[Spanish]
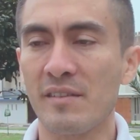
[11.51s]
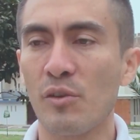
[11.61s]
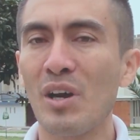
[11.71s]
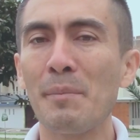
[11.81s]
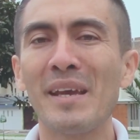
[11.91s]
es
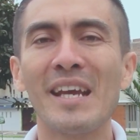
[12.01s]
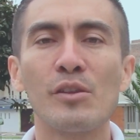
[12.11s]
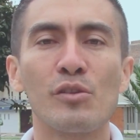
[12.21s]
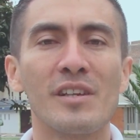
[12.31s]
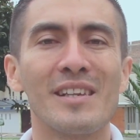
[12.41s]
que un
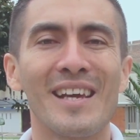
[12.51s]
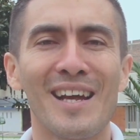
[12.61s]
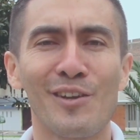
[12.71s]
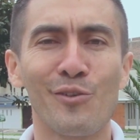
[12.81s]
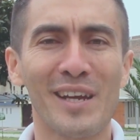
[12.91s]
amiguito tiene
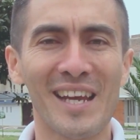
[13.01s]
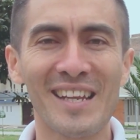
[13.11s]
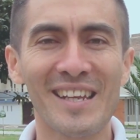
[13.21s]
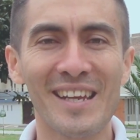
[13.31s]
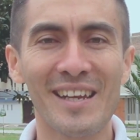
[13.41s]
algo que
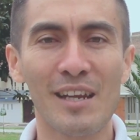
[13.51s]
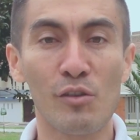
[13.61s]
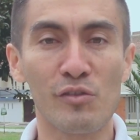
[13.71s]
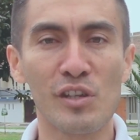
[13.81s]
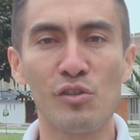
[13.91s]
él quiere,
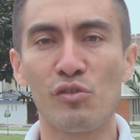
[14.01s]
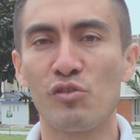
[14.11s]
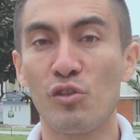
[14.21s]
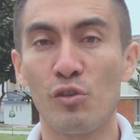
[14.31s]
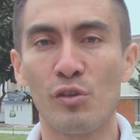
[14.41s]
los niños
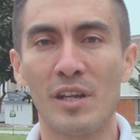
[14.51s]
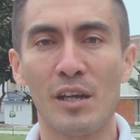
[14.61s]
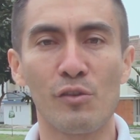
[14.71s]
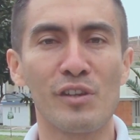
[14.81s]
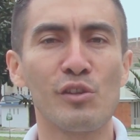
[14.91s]

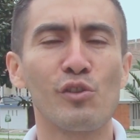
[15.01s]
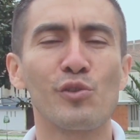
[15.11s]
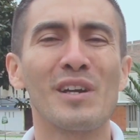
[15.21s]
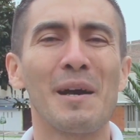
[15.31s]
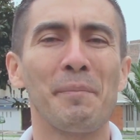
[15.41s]
lloran, los niños no
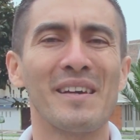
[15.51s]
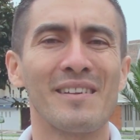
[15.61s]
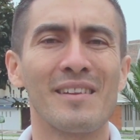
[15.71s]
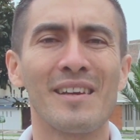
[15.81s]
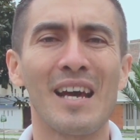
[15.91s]
son
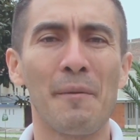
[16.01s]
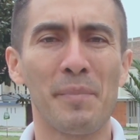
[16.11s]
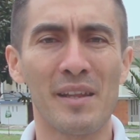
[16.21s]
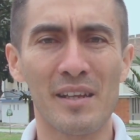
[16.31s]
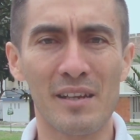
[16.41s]
capaces de ir a
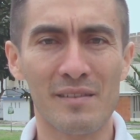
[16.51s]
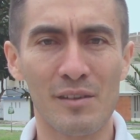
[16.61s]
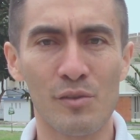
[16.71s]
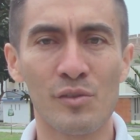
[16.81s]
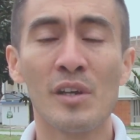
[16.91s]

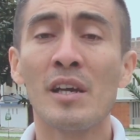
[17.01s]
pedírselos,